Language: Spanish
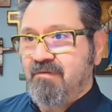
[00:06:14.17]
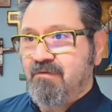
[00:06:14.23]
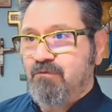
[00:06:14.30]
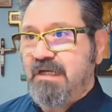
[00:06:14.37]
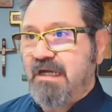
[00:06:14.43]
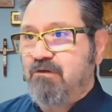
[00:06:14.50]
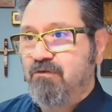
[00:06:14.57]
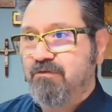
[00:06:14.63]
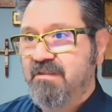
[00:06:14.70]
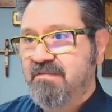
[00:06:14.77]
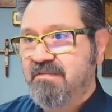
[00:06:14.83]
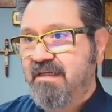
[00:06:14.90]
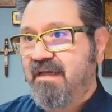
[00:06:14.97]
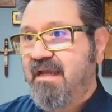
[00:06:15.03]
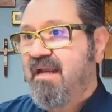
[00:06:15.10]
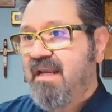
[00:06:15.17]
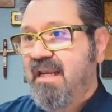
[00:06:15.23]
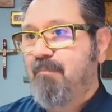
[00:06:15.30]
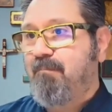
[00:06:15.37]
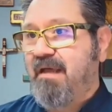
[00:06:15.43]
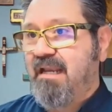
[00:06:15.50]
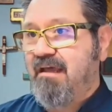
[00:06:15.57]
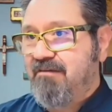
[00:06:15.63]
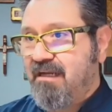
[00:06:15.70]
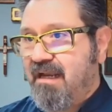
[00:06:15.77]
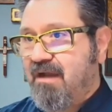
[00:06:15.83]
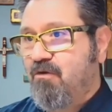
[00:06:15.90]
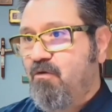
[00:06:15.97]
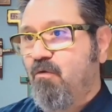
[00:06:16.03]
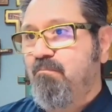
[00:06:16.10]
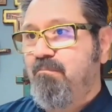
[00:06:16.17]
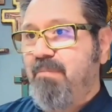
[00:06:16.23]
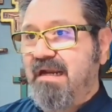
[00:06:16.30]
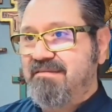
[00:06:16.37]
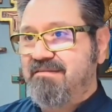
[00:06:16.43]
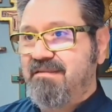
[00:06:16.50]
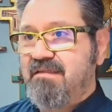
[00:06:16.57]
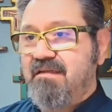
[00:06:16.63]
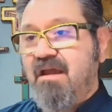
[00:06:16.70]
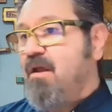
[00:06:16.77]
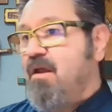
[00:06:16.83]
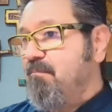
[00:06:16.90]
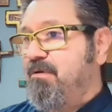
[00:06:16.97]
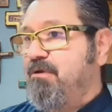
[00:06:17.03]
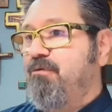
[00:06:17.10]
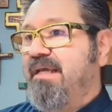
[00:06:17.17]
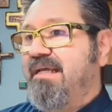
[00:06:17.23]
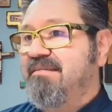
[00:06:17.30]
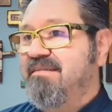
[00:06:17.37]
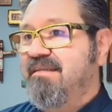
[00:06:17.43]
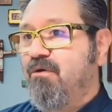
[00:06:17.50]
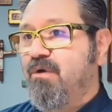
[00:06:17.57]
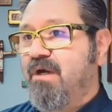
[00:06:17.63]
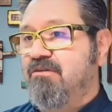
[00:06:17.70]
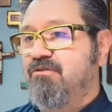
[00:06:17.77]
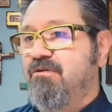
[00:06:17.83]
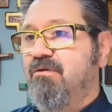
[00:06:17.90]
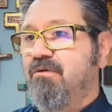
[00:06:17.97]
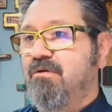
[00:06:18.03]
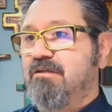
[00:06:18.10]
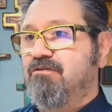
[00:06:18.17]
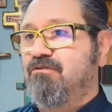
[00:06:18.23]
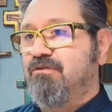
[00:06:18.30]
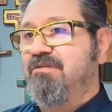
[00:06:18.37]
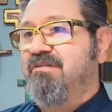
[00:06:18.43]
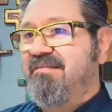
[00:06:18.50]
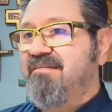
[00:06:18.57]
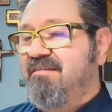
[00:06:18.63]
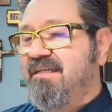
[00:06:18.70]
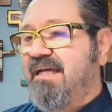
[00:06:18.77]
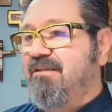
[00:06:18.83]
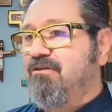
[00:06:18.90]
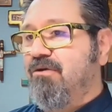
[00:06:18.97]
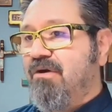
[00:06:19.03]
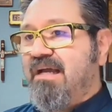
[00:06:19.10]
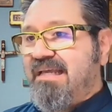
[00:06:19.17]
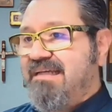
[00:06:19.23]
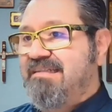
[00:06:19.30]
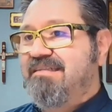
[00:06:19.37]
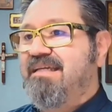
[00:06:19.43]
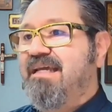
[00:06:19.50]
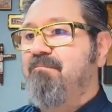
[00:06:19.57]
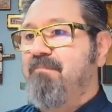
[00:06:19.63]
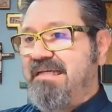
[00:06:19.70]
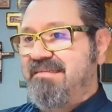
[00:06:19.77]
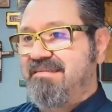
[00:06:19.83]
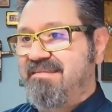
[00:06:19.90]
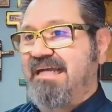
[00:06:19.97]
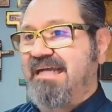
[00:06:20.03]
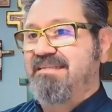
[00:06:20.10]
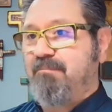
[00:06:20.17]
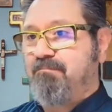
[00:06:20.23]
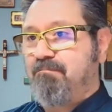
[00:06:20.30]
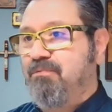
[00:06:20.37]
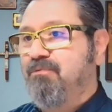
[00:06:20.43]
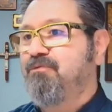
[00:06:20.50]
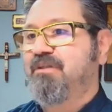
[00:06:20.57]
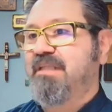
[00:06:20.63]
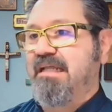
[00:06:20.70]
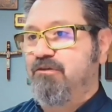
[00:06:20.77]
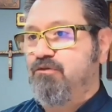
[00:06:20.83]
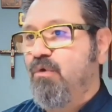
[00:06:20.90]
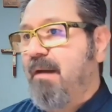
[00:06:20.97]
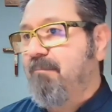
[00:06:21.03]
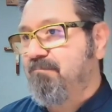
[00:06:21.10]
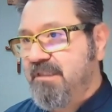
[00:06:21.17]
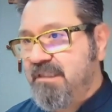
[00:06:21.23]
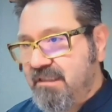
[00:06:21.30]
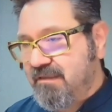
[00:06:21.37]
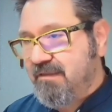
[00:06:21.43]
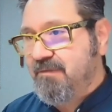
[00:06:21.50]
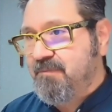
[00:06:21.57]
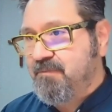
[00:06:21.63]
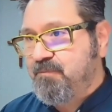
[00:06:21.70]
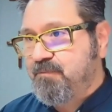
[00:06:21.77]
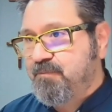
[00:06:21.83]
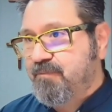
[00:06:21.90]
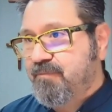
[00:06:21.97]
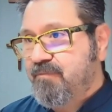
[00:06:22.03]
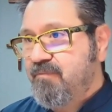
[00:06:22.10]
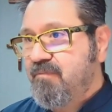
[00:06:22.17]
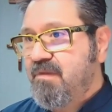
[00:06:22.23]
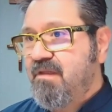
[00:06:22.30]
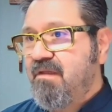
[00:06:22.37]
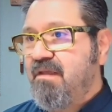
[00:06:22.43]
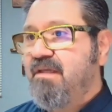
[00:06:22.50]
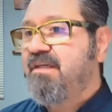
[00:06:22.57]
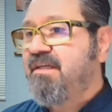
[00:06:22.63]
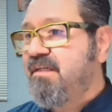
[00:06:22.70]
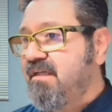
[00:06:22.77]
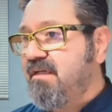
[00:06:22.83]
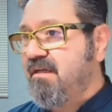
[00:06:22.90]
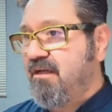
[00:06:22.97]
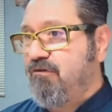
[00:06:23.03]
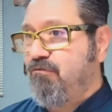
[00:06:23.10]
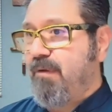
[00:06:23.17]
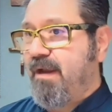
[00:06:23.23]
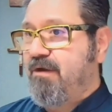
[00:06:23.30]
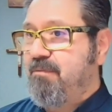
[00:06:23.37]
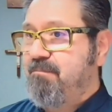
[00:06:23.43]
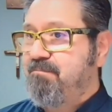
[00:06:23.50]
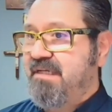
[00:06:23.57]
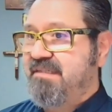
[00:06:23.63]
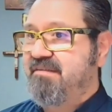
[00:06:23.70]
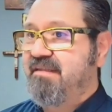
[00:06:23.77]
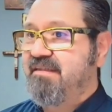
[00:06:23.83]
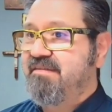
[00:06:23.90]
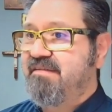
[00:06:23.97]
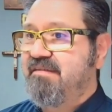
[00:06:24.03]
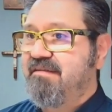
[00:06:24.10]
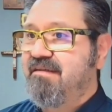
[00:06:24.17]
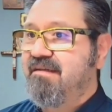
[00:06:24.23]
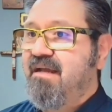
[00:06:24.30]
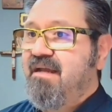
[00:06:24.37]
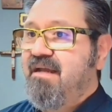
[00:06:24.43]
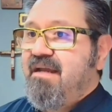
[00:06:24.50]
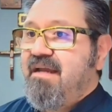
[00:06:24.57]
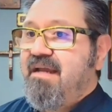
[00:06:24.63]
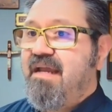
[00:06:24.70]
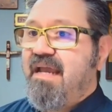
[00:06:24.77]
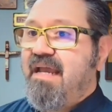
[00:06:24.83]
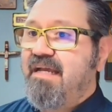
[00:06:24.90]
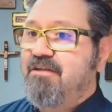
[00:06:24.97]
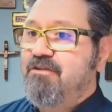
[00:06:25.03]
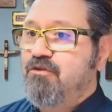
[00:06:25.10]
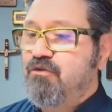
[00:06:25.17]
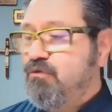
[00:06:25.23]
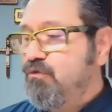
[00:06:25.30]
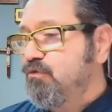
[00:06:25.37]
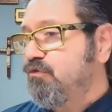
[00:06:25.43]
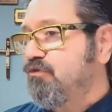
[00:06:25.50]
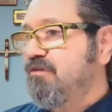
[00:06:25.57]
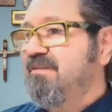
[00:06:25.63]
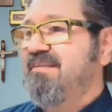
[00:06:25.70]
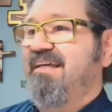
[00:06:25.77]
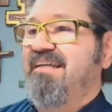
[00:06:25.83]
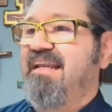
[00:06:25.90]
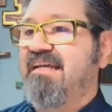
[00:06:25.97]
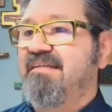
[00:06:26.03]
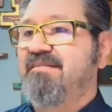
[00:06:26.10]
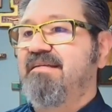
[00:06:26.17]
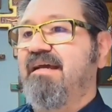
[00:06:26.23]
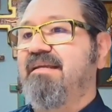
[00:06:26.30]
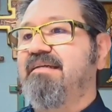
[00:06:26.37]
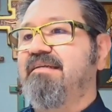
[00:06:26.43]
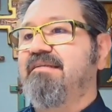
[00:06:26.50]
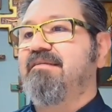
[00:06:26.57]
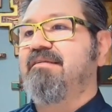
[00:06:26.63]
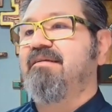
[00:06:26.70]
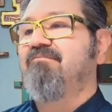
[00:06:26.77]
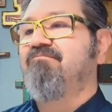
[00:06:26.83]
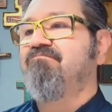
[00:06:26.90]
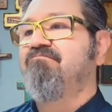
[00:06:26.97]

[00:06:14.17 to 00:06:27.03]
Una cosa es que la palabra la compartan, pero en esta ocasión lo que estoy sintiendo es que me estás apuntando a mí. Y luego empieza a decir, Jesús de Nazaret,